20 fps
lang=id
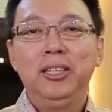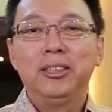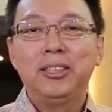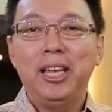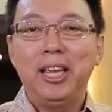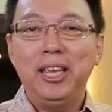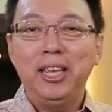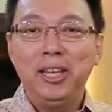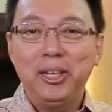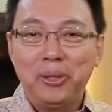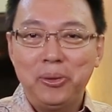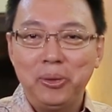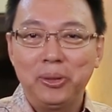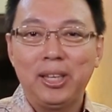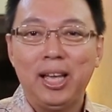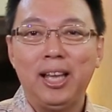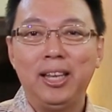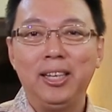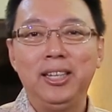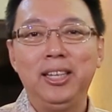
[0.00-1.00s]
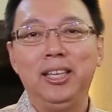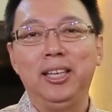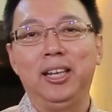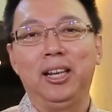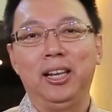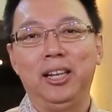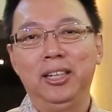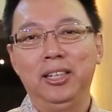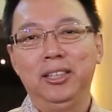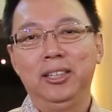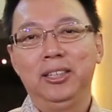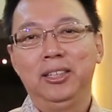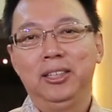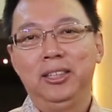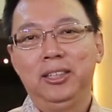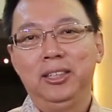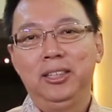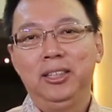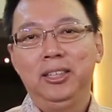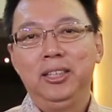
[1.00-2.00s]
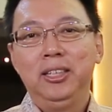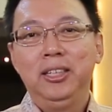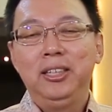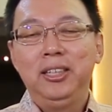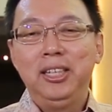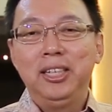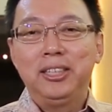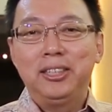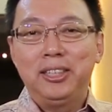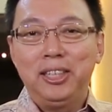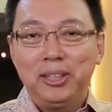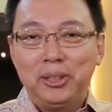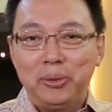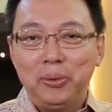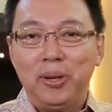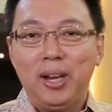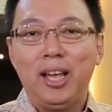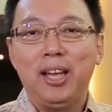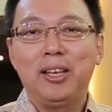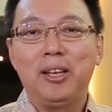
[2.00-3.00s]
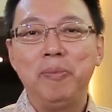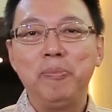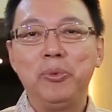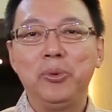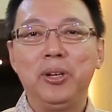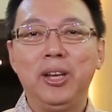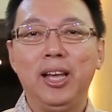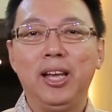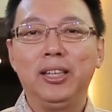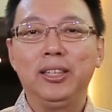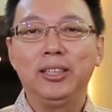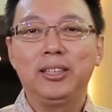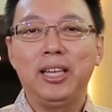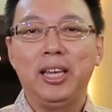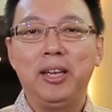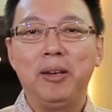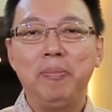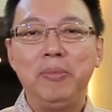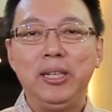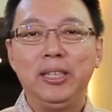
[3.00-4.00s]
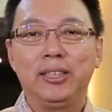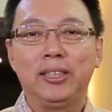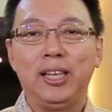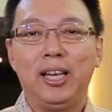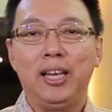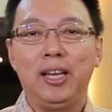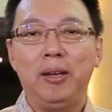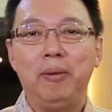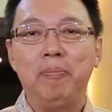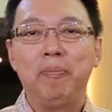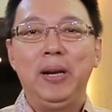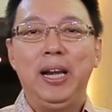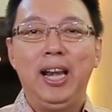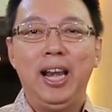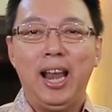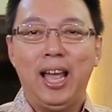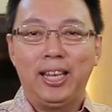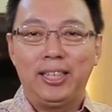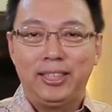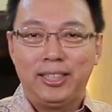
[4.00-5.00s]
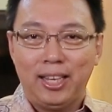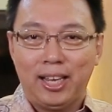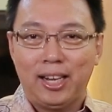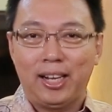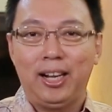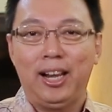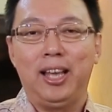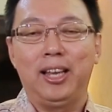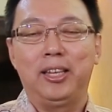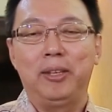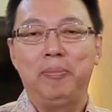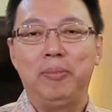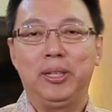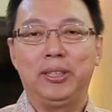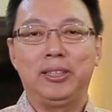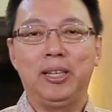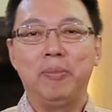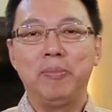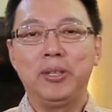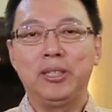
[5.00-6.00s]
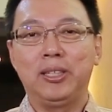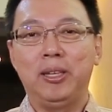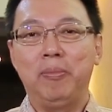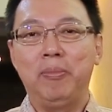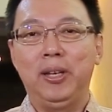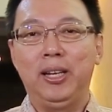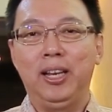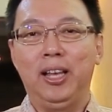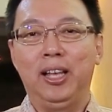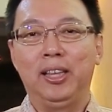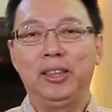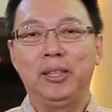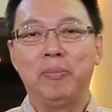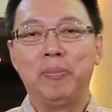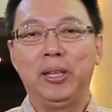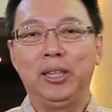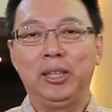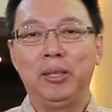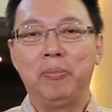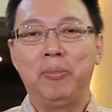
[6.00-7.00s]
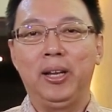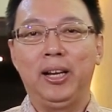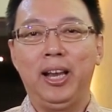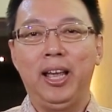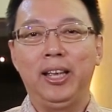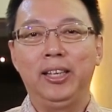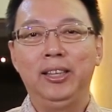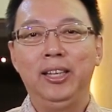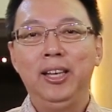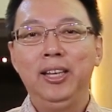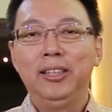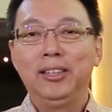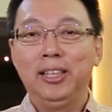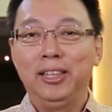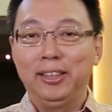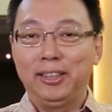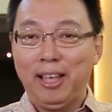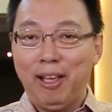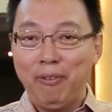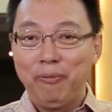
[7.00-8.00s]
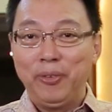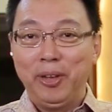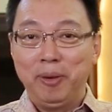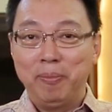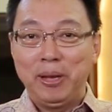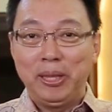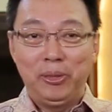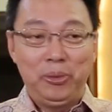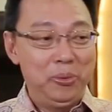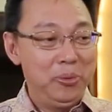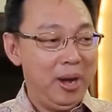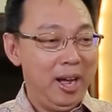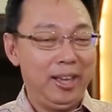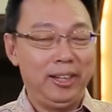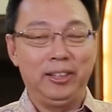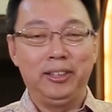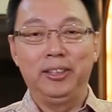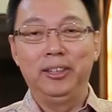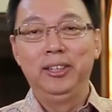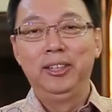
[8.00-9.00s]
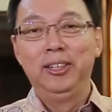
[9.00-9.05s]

saya ikut hadir disitulah kemudian saya bisa belajar lagi bersama-sama dengan teman-teman lain tentang firman Tuhan,